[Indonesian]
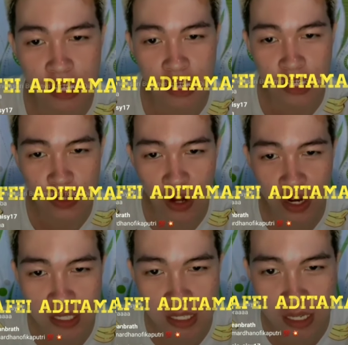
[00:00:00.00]
Langsung
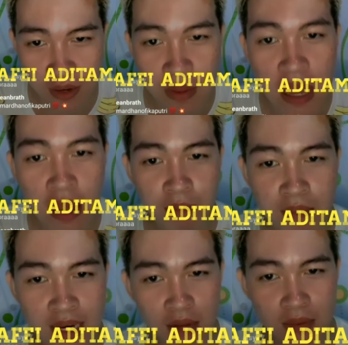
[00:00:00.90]
order.
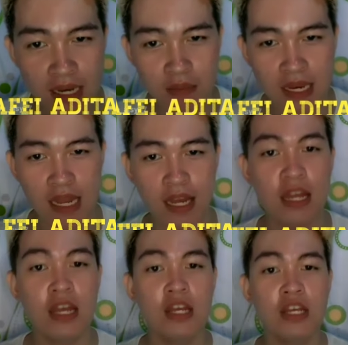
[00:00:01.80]
Benar benar benar
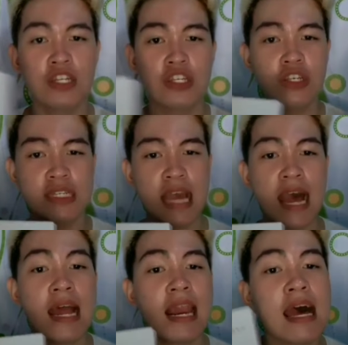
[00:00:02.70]
cus
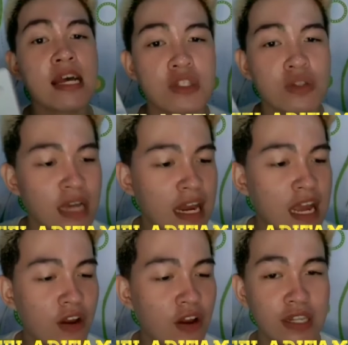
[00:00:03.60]
ya, langsung
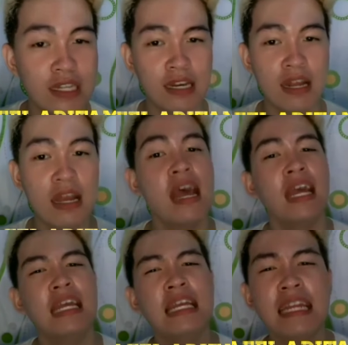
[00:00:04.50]
kalian order.
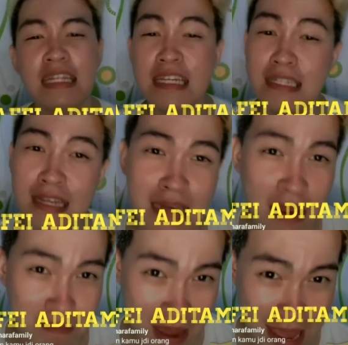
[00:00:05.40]
Ini netizen
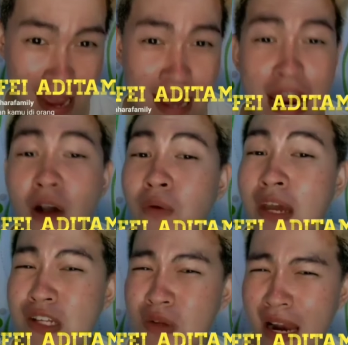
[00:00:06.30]
kenapa ya? Kan aku
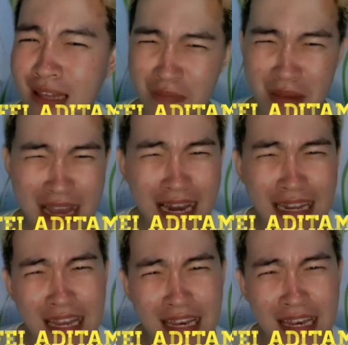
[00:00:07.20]
yang jualan tapi
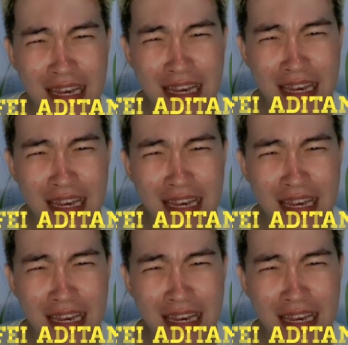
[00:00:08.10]
kalian yang